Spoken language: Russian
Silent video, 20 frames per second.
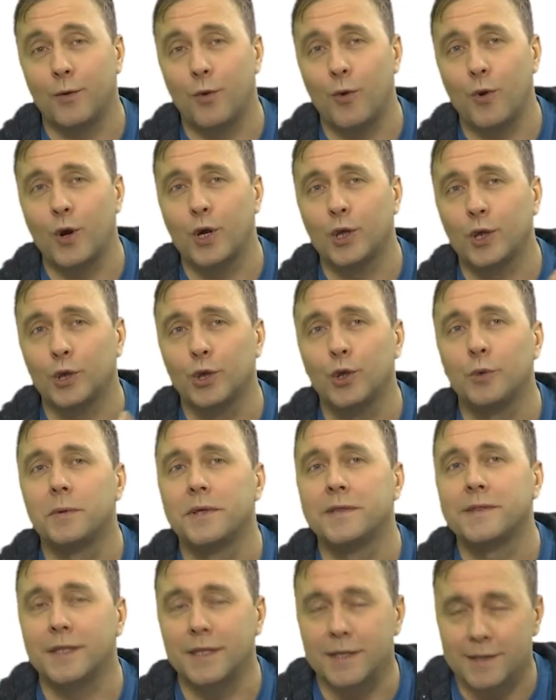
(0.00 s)
«Около
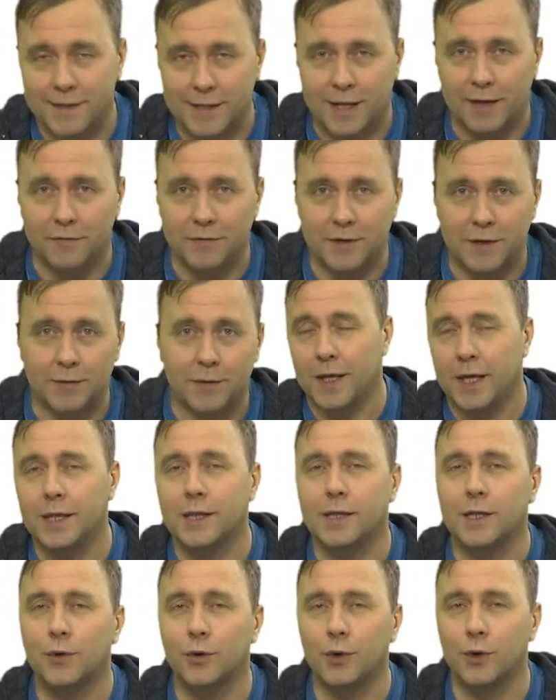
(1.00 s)
дома Станиславского».
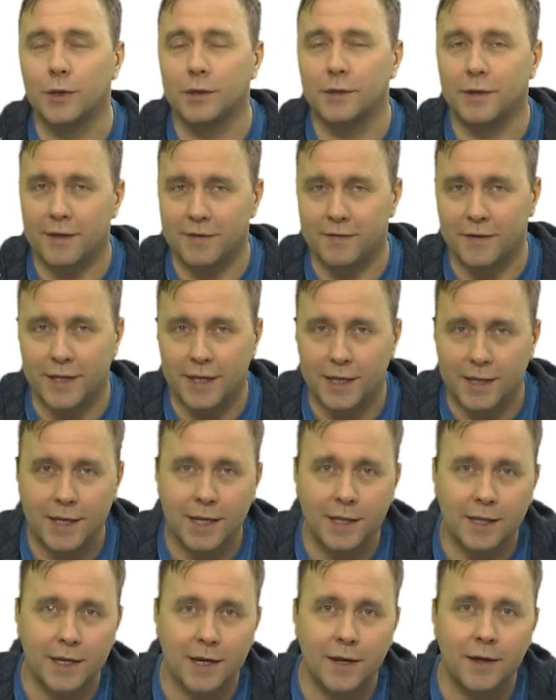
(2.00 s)
Это такое название
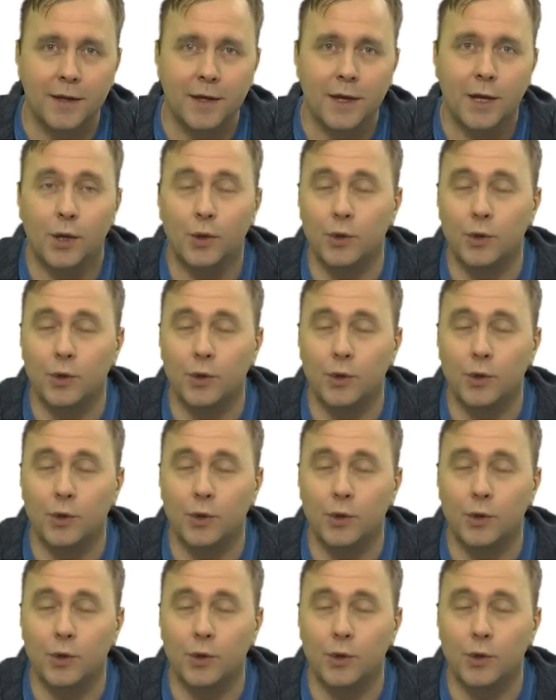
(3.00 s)
театра.